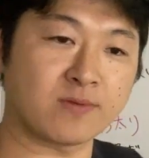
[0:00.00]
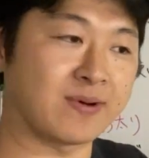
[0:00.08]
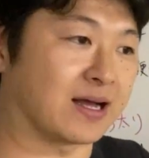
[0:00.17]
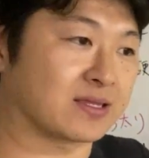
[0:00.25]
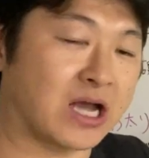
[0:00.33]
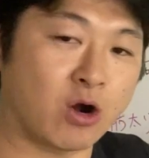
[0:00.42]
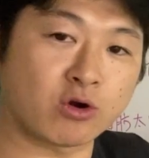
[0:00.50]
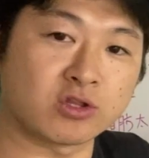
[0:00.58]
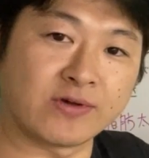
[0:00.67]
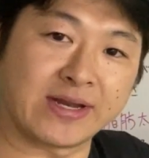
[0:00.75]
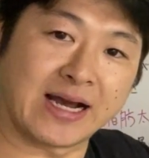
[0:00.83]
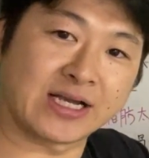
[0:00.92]
例えばタオル
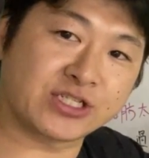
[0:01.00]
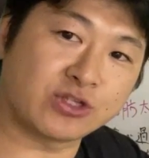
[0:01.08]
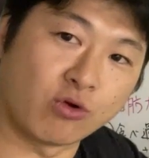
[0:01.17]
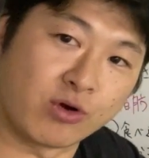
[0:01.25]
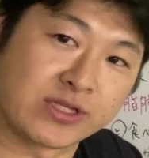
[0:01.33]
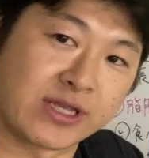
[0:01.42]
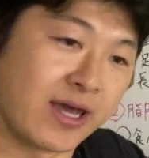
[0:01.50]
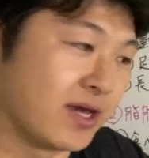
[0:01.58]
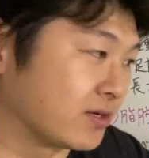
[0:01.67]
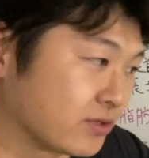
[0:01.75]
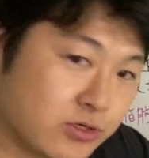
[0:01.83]
の上に足を置いて